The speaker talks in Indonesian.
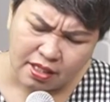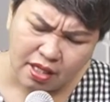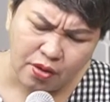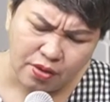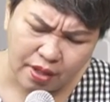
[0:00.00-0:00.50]

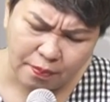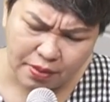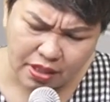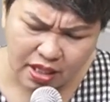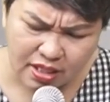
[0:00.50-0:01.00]
Kau yang
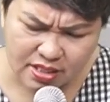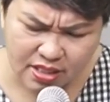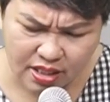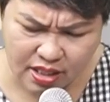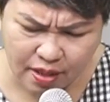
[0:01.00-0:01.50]
pegang
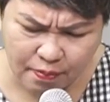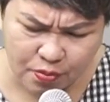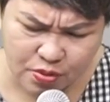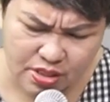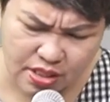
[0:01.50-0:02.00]
setiap
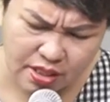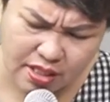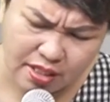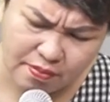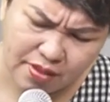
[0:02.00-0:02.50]

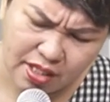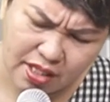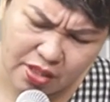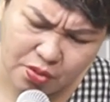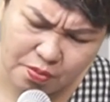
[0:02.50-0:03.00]
musim di
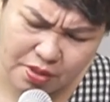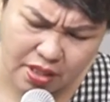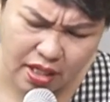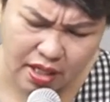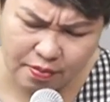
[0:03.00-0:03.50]
hidup
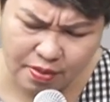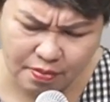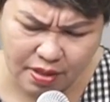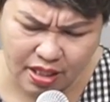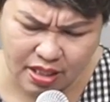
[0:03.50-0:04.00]

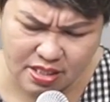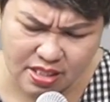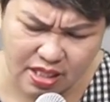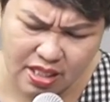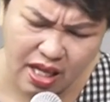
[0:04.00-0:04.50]
kami Bahkan
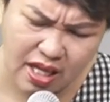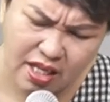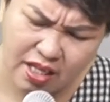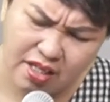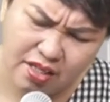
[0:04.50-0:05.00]

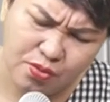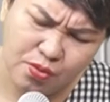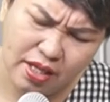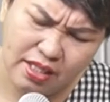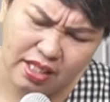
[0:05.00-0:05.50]
segala
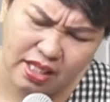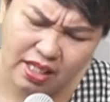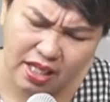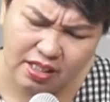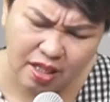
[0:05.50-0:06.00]

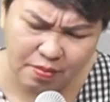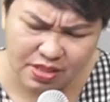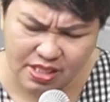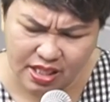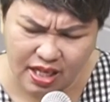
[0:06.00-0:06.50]
kekhawatiran
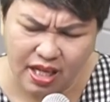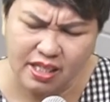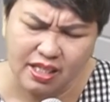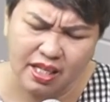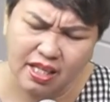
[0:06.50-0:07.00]
kami
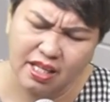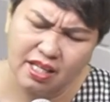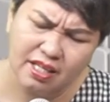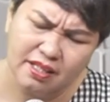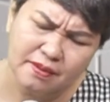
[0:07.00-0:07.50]

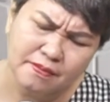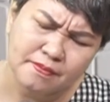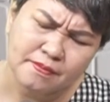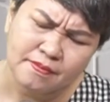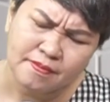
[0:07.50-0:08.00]
serahkan
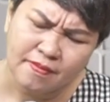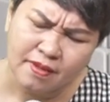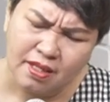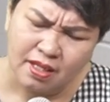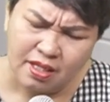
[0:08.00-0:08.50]

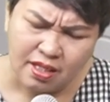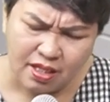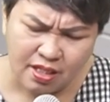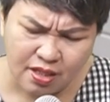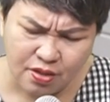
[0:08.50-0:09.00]

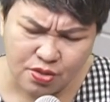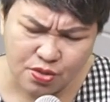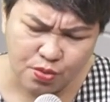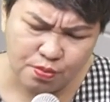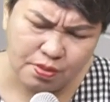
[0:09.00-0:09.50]
Engkau
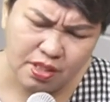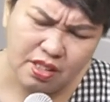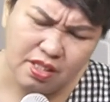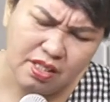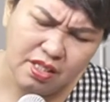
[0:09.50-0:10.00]

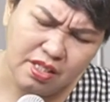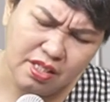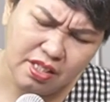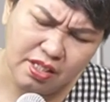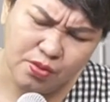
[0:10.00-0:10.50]
sumber
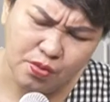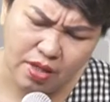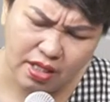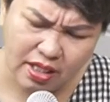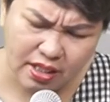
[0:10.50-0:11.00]

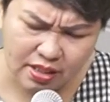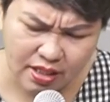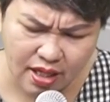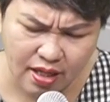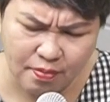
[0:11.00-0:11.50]

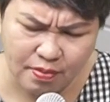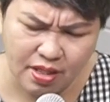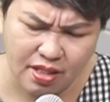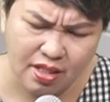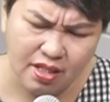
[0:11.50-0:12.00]
kekuatan kami